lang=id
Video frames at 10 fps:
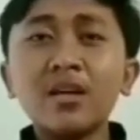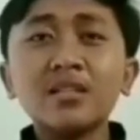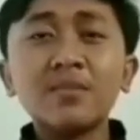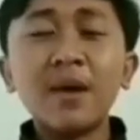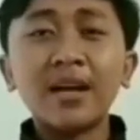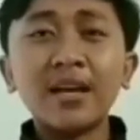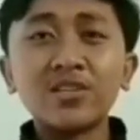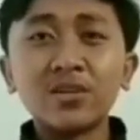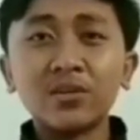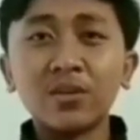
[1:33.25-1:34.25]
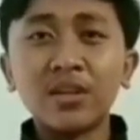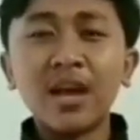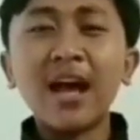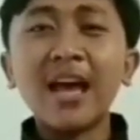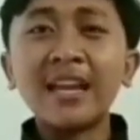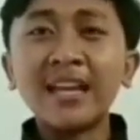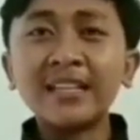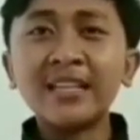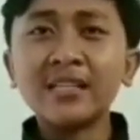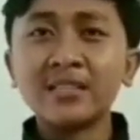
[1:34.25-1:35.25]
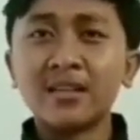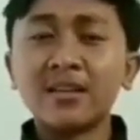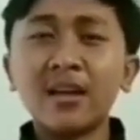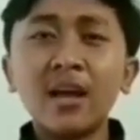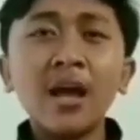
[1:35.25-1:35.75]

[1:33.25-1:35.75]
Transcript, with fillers: Sebagai contohnya, energi listrik.